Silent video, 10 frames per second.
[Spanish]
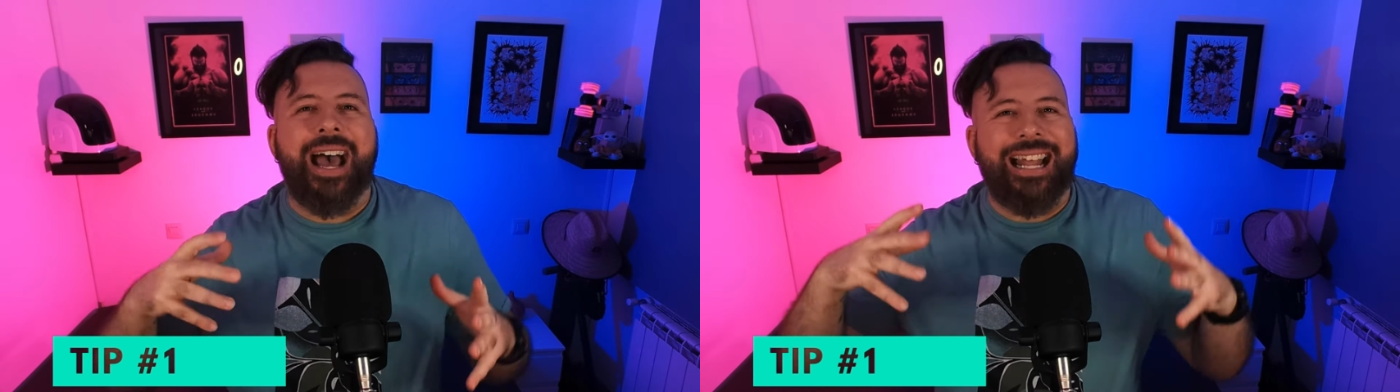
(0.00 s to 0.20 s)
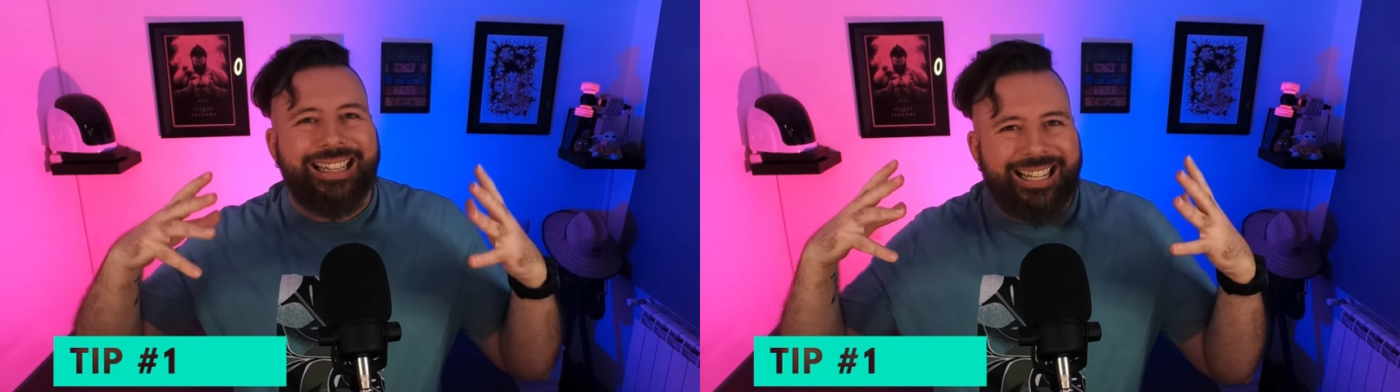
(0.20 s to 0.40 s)

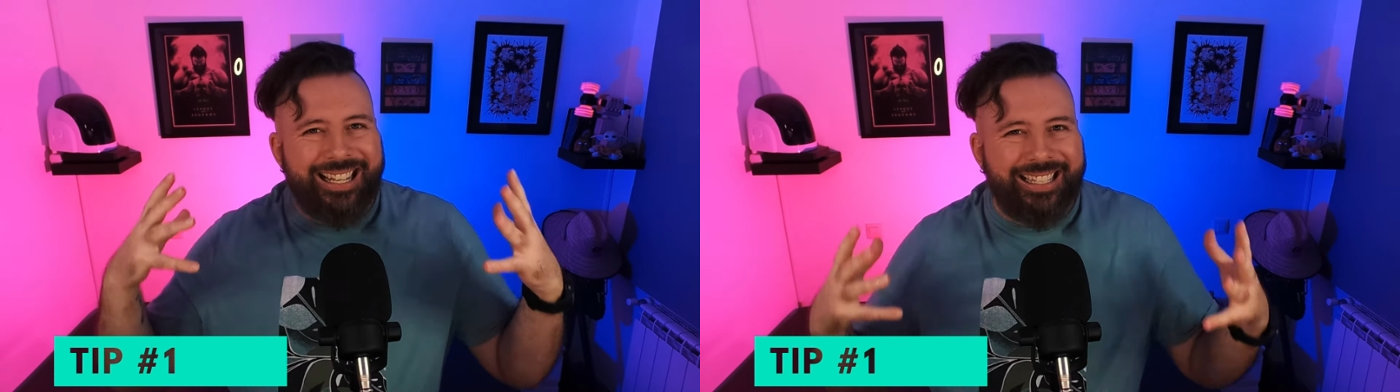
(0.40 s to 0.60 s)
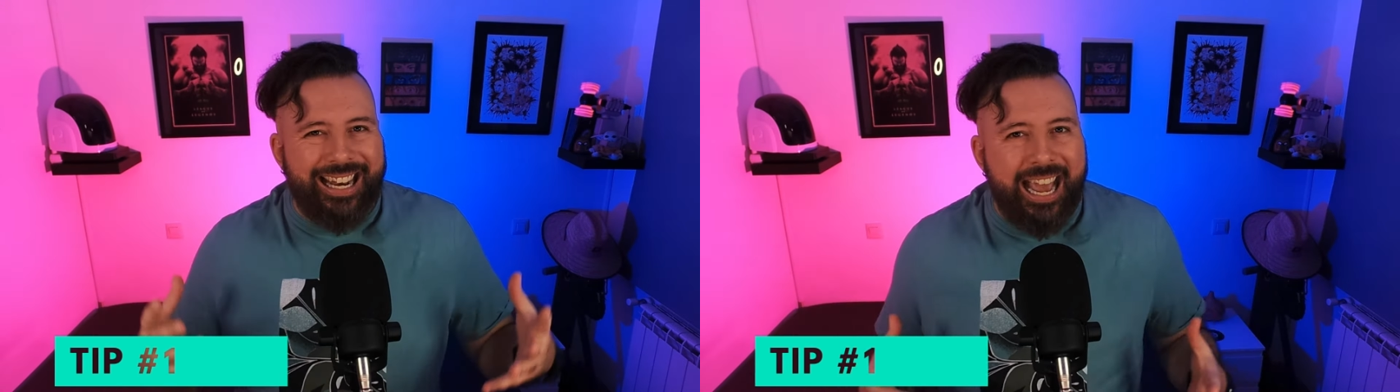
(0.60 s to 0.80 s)
antes de
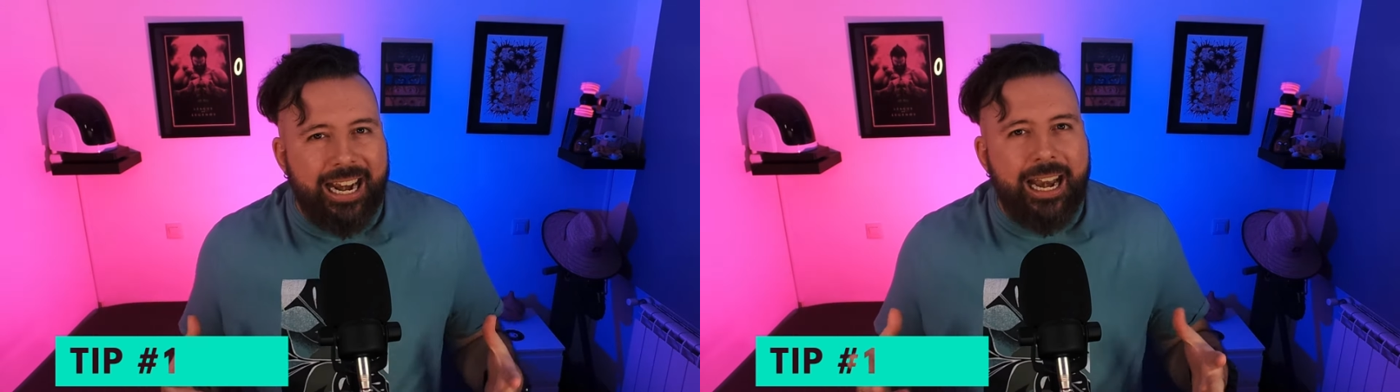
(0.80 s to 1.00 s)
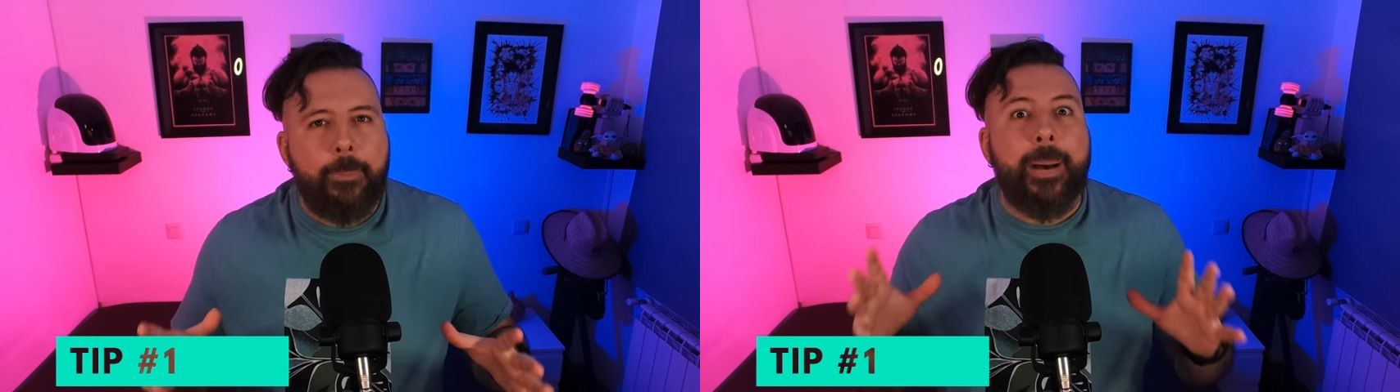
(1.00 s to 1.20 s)

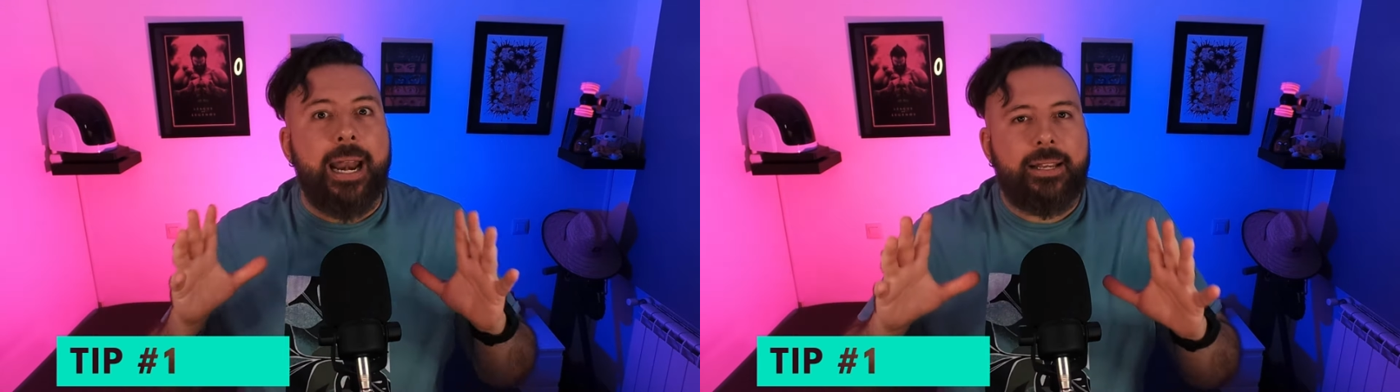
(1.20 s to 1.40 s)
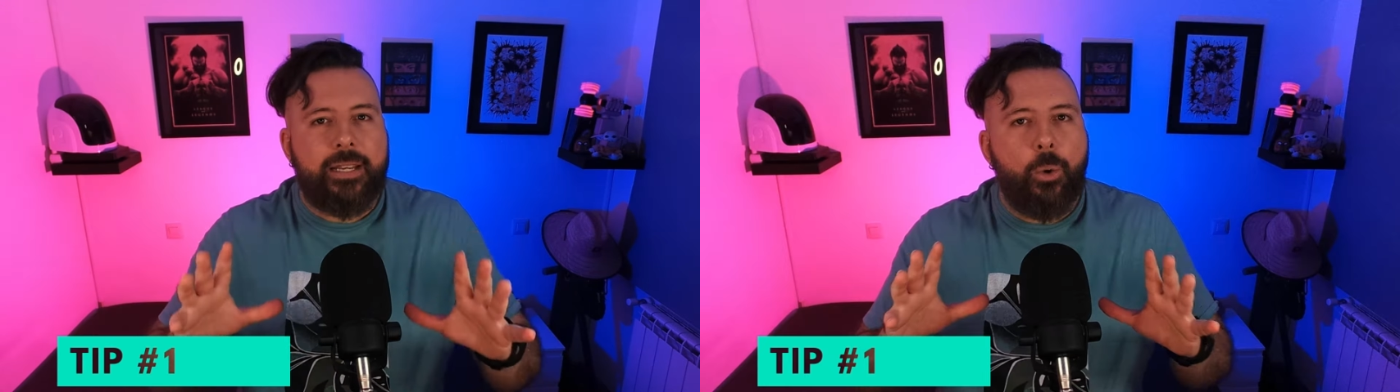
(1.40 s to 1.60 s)
tirarla
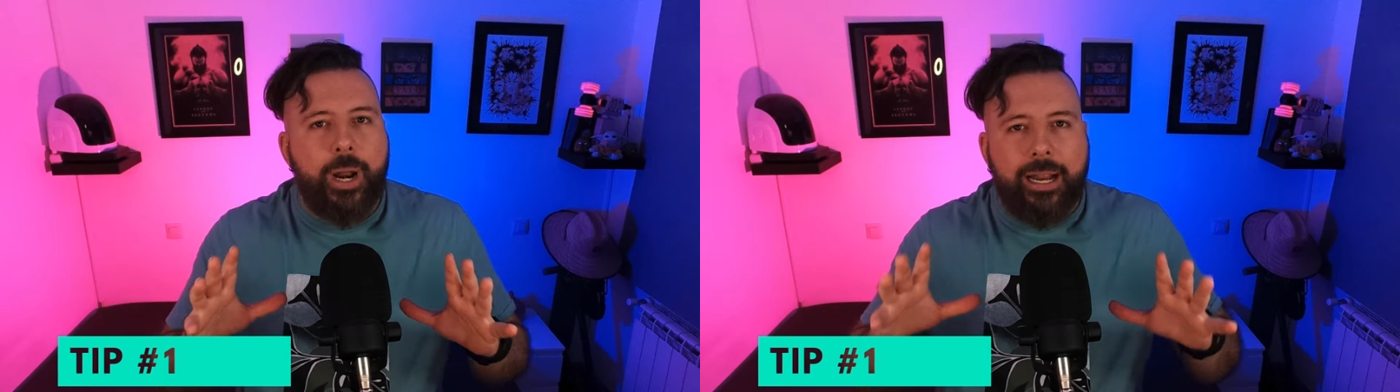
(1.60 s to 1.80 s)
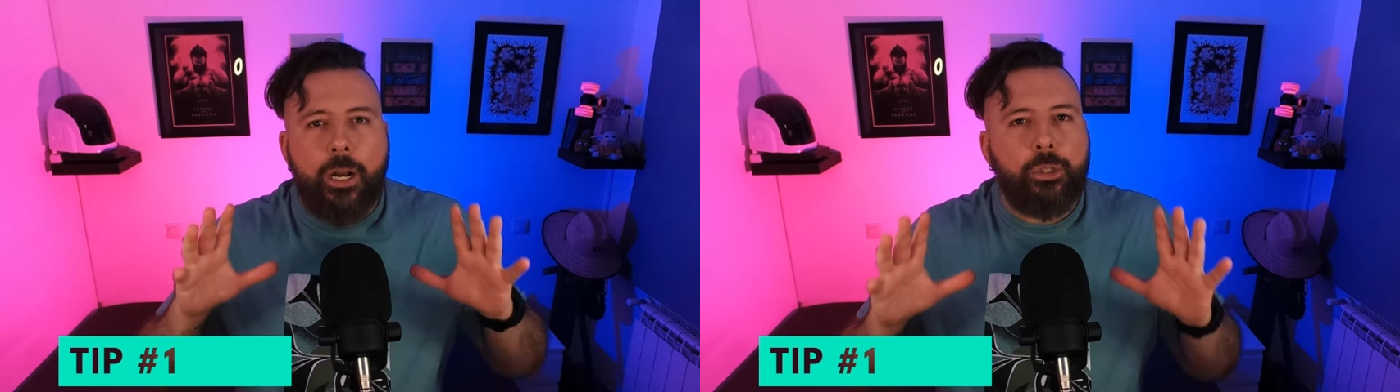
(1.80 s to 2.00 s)
para
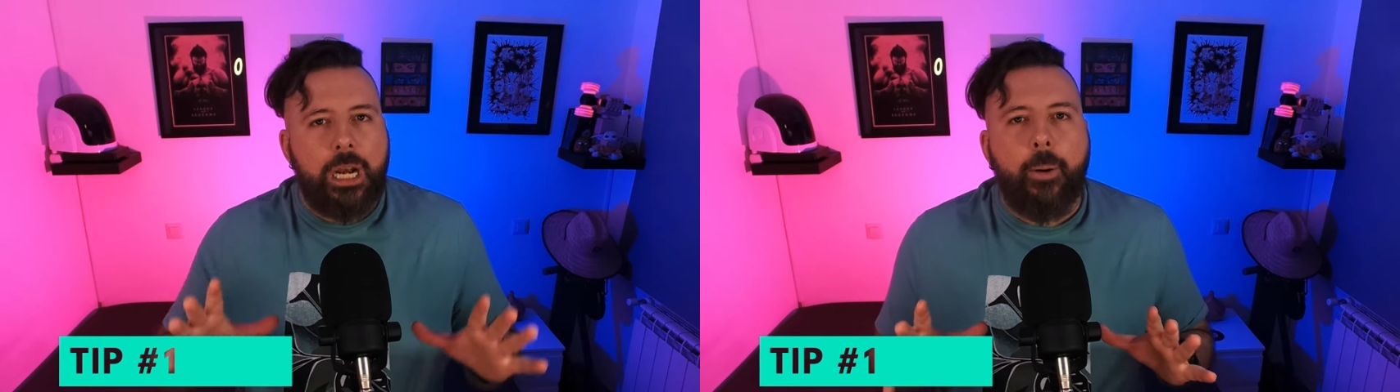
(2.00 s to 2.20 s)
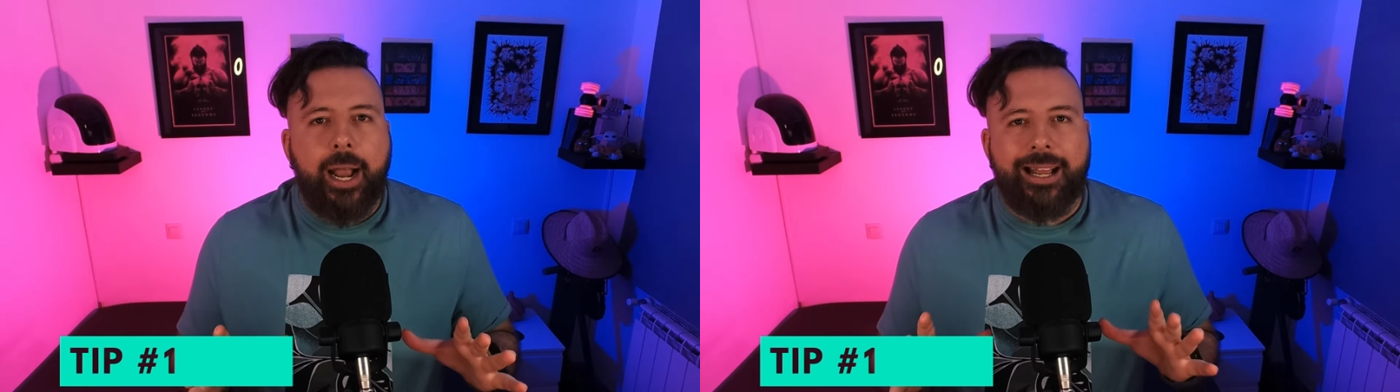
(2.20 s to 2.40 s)
asegurar que no te
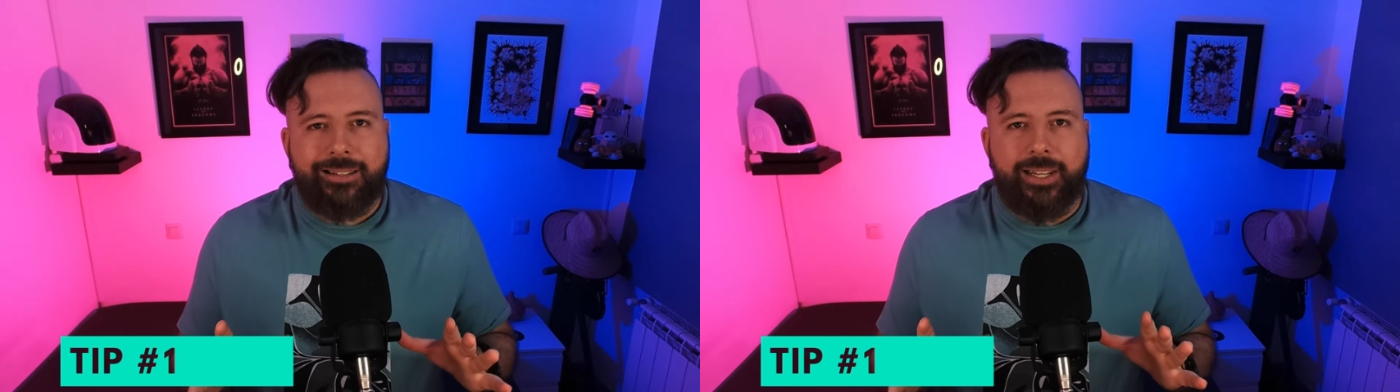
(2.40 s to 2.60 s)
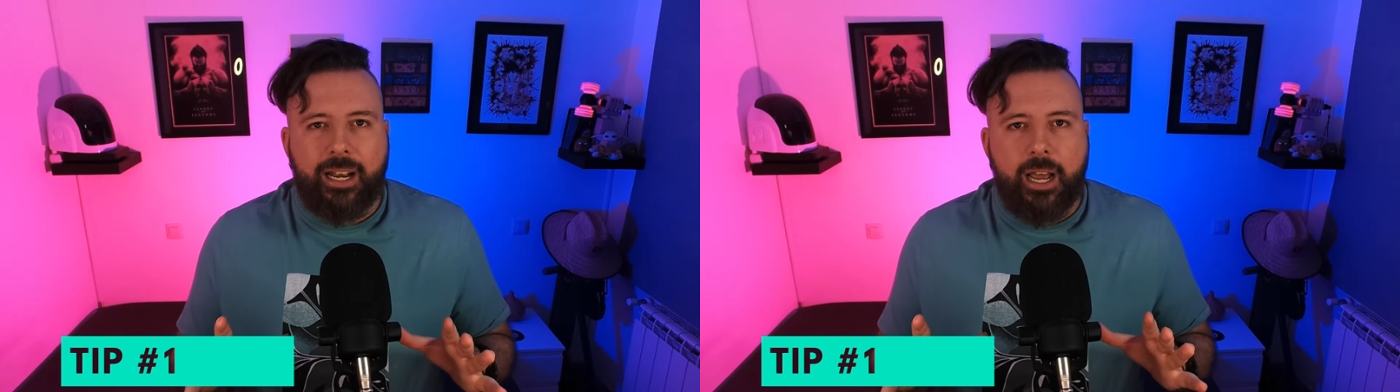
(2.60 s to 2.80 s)
la van a
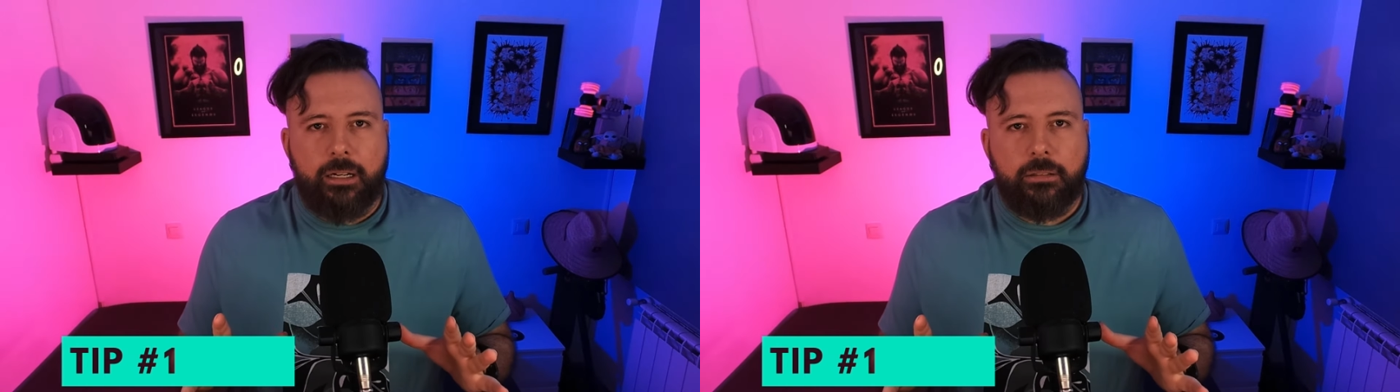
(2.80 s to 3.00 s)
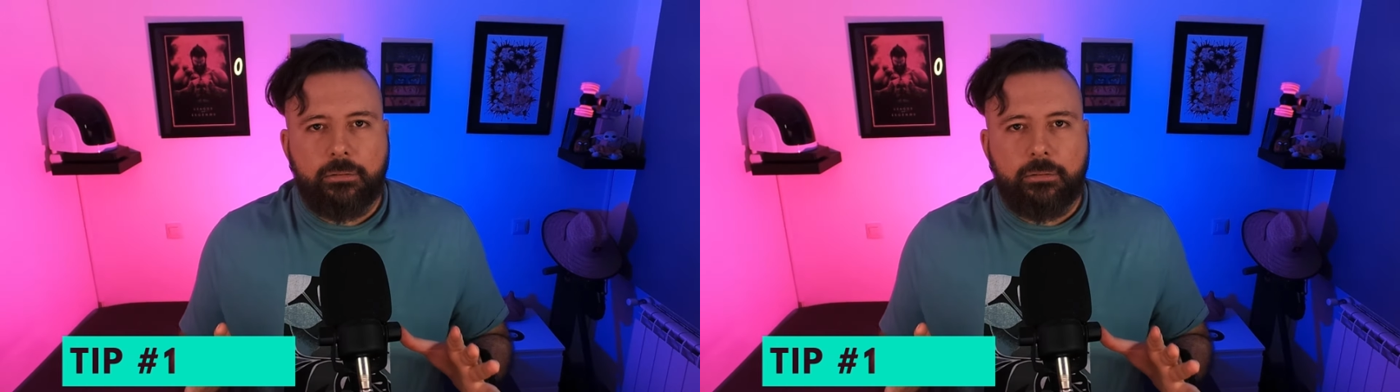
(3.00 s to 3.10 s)
cancelar.